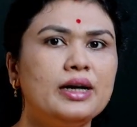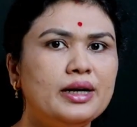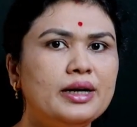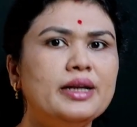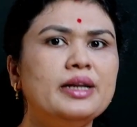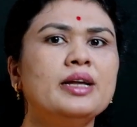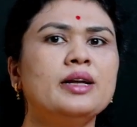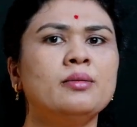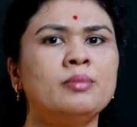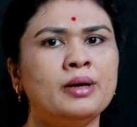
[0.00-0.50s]

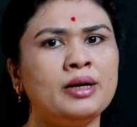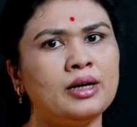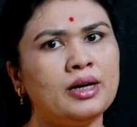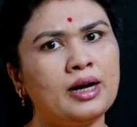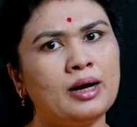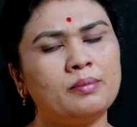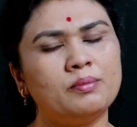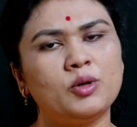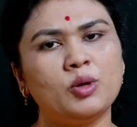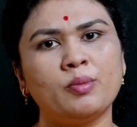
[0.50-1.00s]
डिनर में
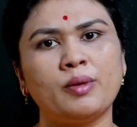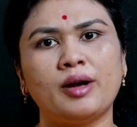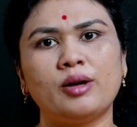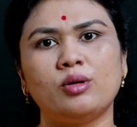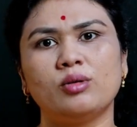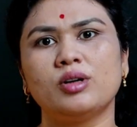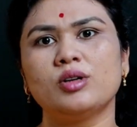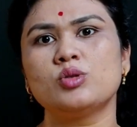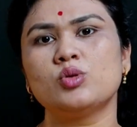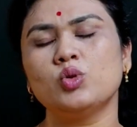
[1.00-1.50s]
आप
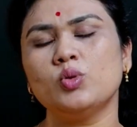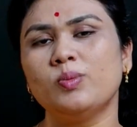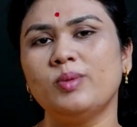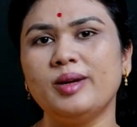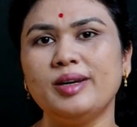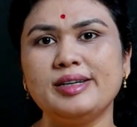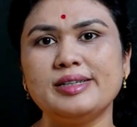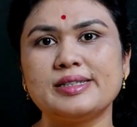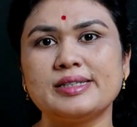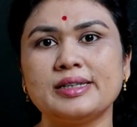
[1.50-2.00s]
टोमेटो का सूप
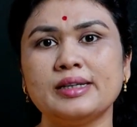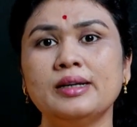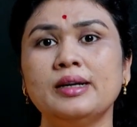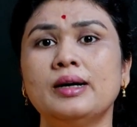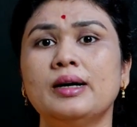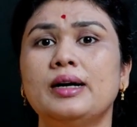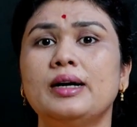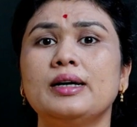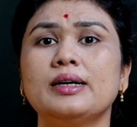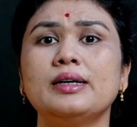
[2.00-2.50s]
ले लीजिए
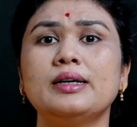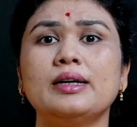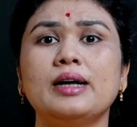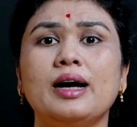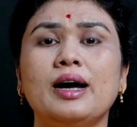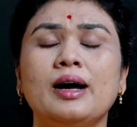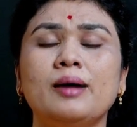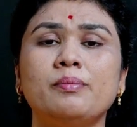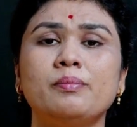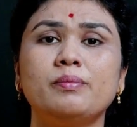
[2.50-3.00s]
अगर
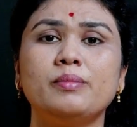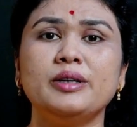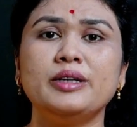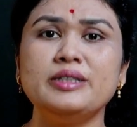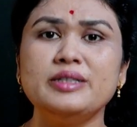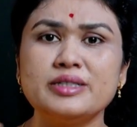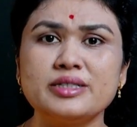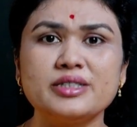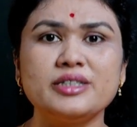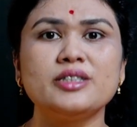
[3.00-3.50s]
आप
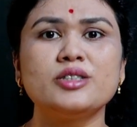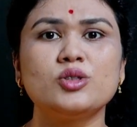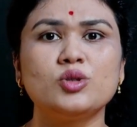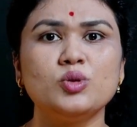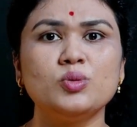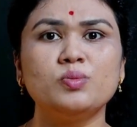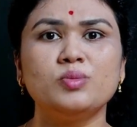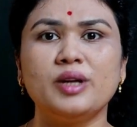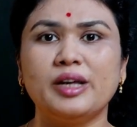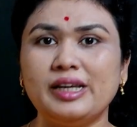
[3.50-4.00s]
इंस्टेंट
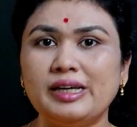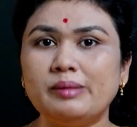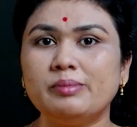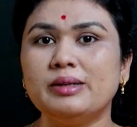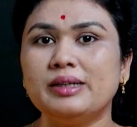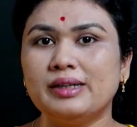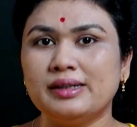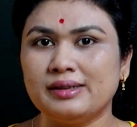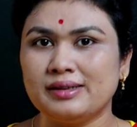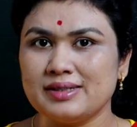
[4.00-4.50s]
सूप नहीं
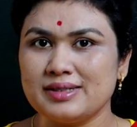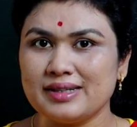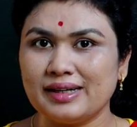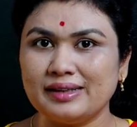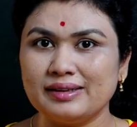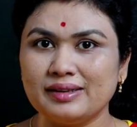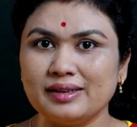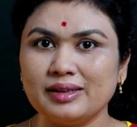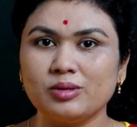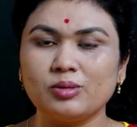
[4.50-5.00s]
बनाना
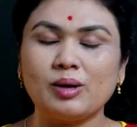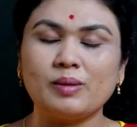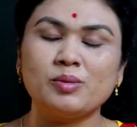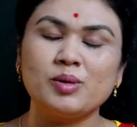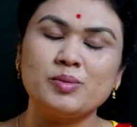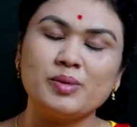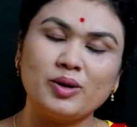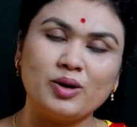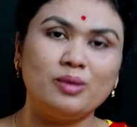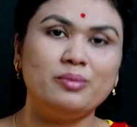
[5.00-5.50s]
जानते तो आप
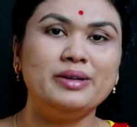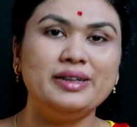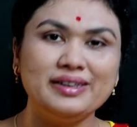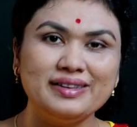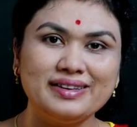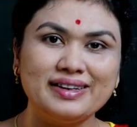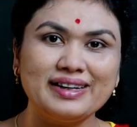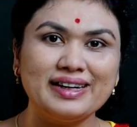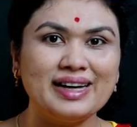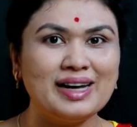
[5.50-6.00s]
हमें कमेंट
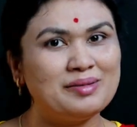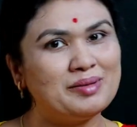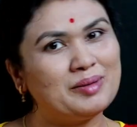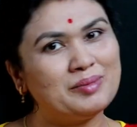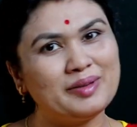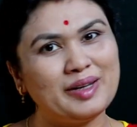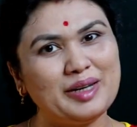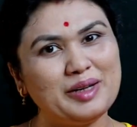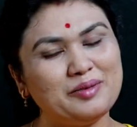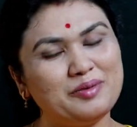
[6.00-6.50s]
करें हम
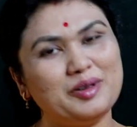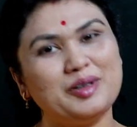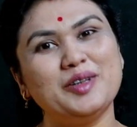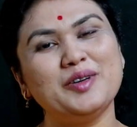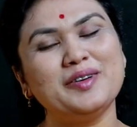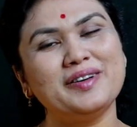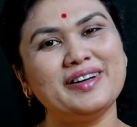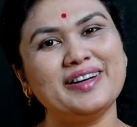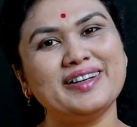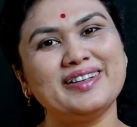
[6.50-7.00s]
आपके लिए
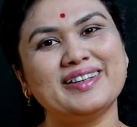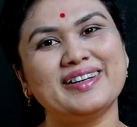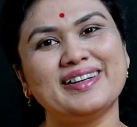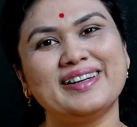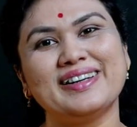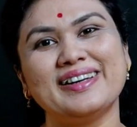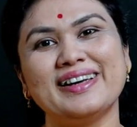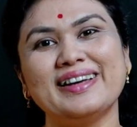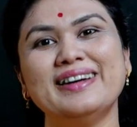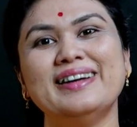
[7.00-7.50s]
वीडियो क्रिएट
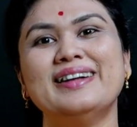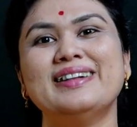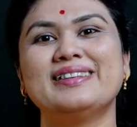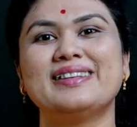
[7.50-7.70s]
करेंगे